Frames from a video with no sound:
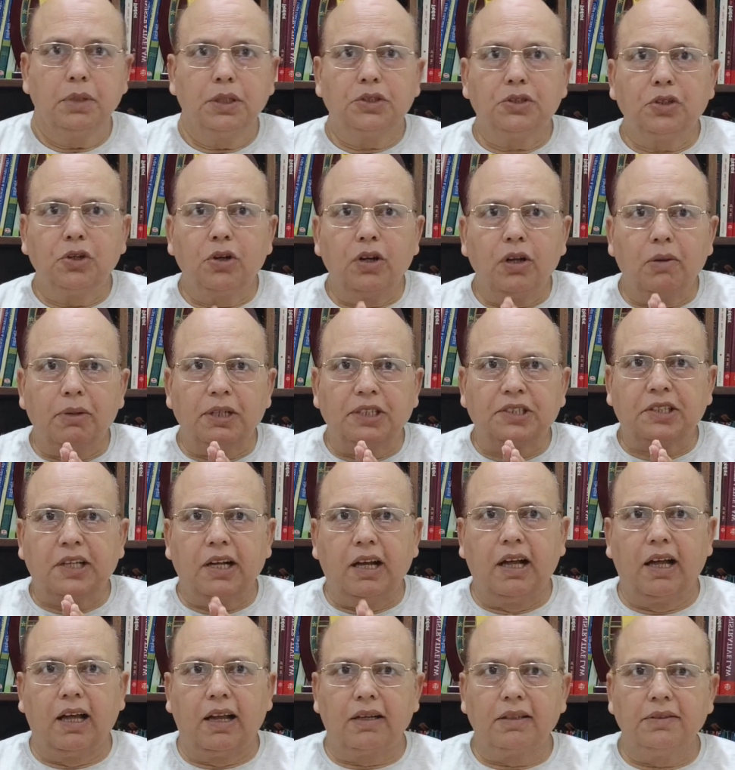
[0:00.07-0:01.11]
मित्रों
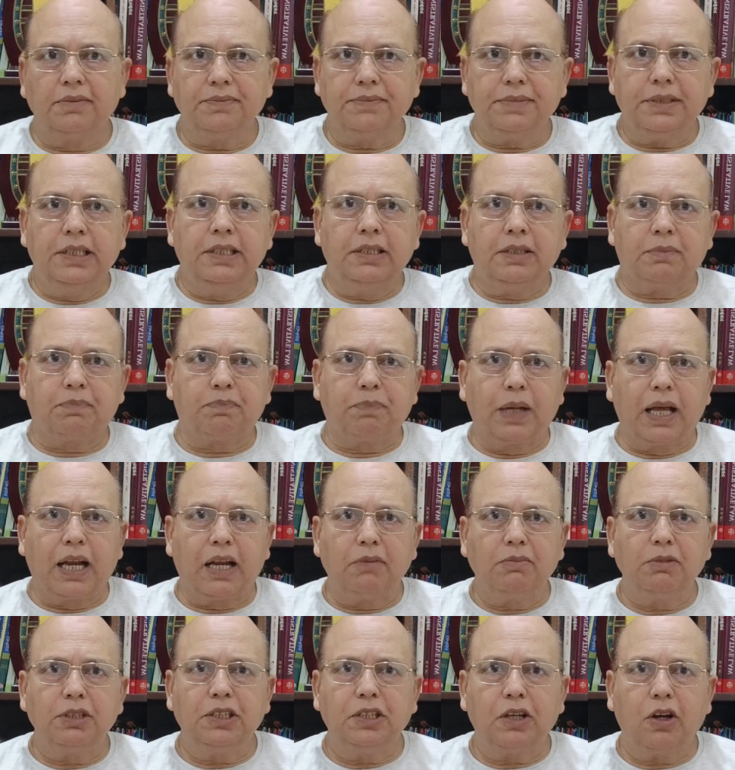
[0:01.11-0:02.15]
नमस्कार
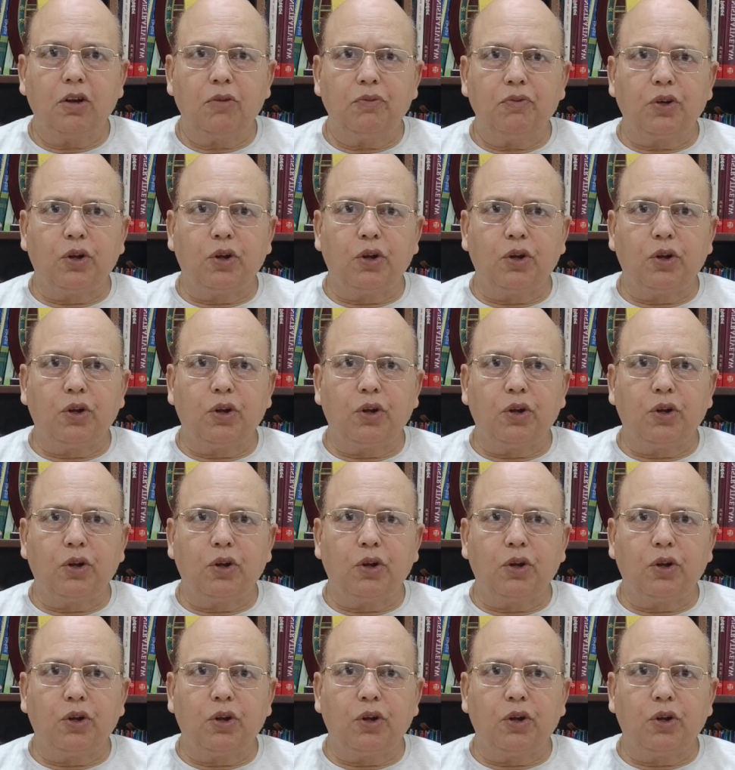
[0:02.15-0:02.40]
पैरामीटर